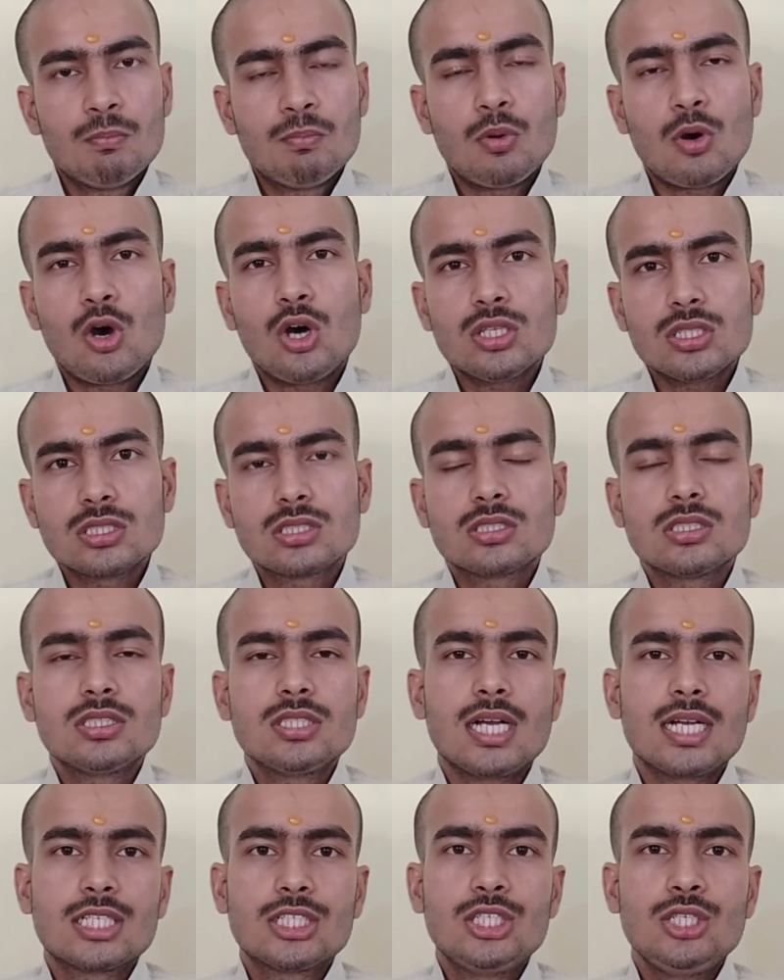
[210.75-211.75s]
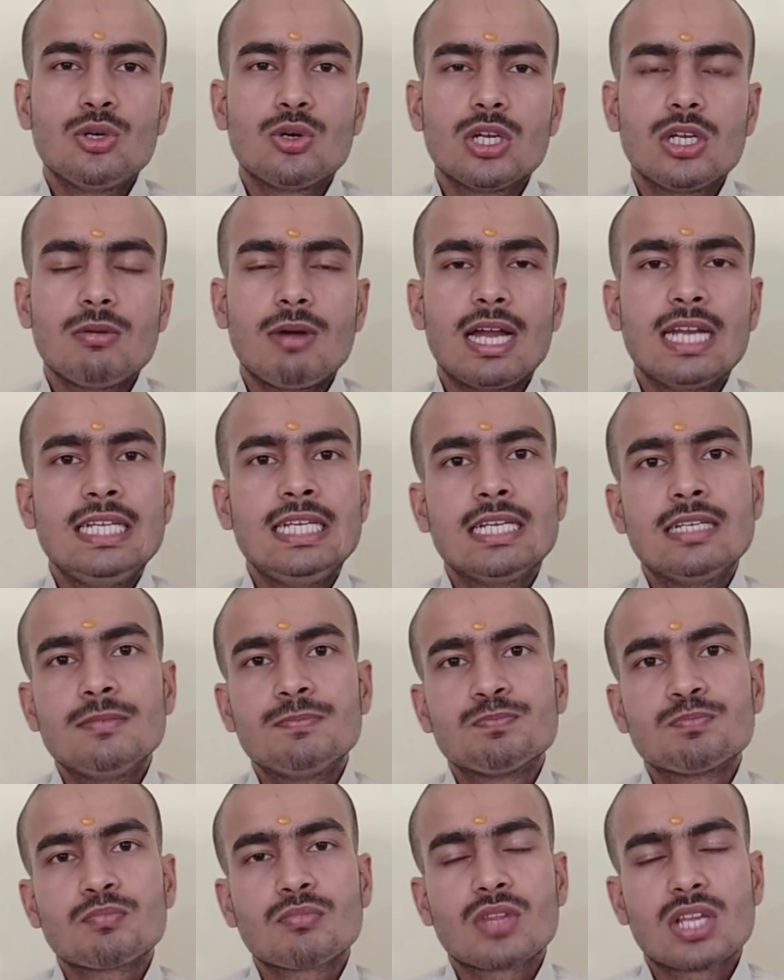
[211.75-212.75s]
बहुत स्थितियाँ अच्छी होने वाली हैं
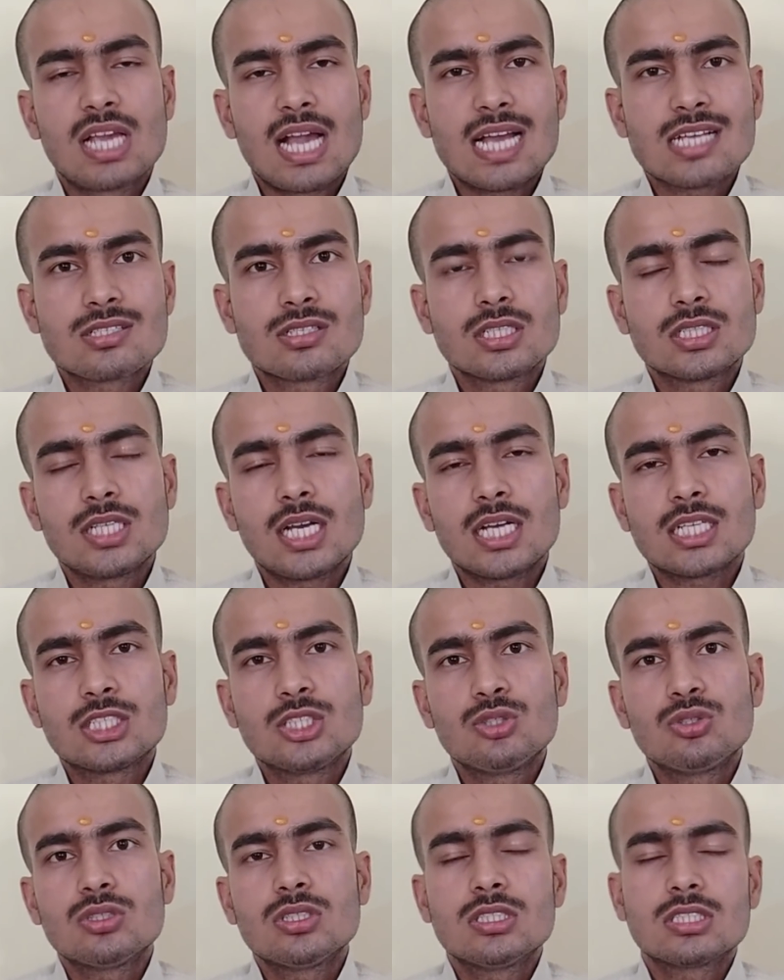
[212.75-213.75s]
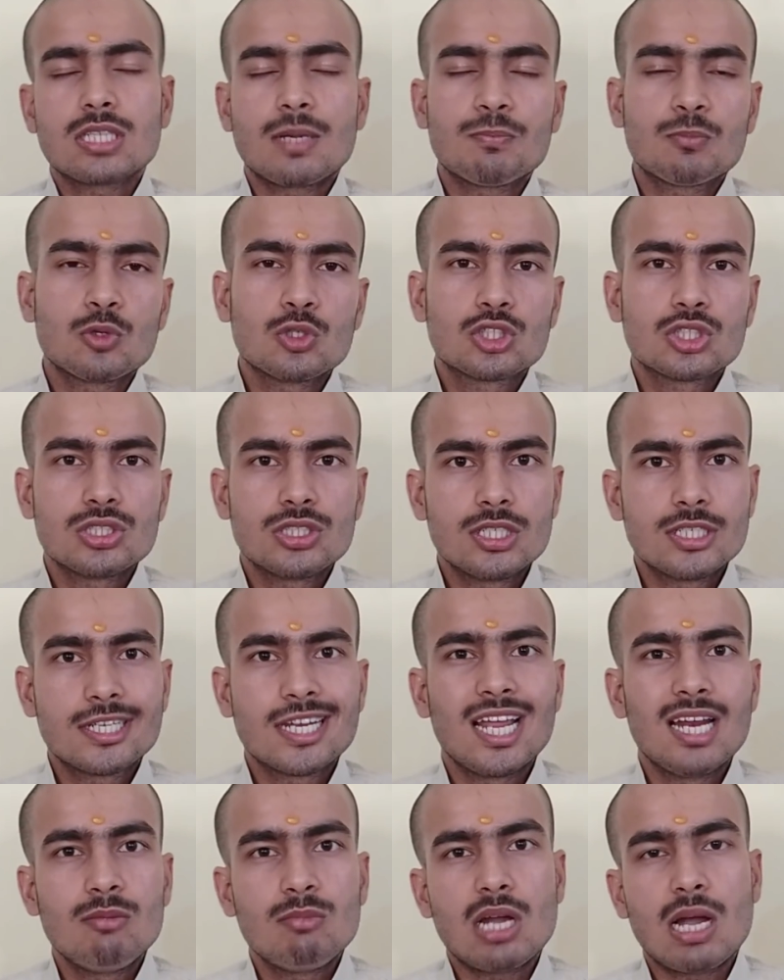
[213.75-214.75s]
क्या स्थितियाँ अच्छी होंगी सब कुछ
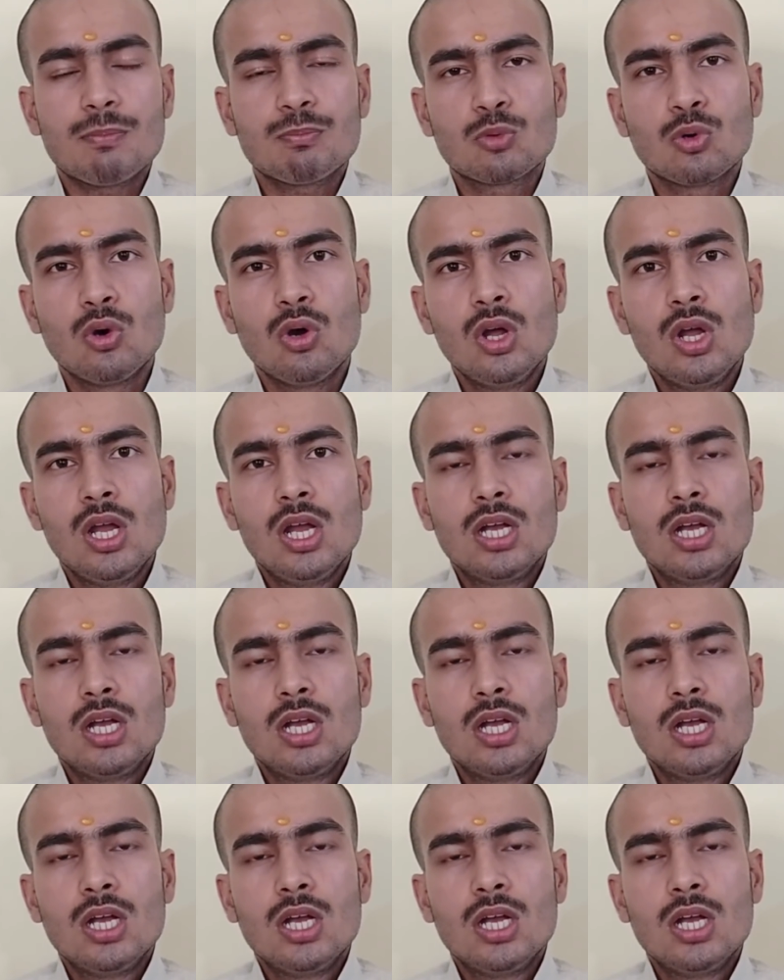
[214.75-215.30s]
डिटेल में आपको